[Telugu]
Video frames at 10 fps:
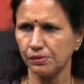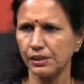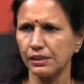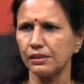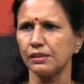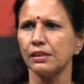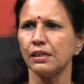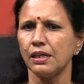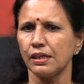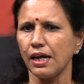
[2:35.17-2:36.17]
ఒక
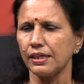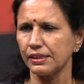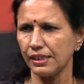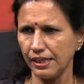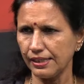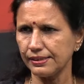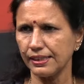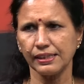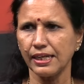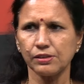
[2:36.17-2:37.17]
కాకతీయ హిల్స్
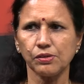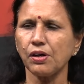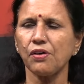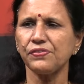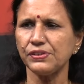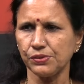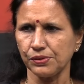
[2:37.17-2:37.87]
దగ్గర ఆయనకు ఒక ఆఫీస్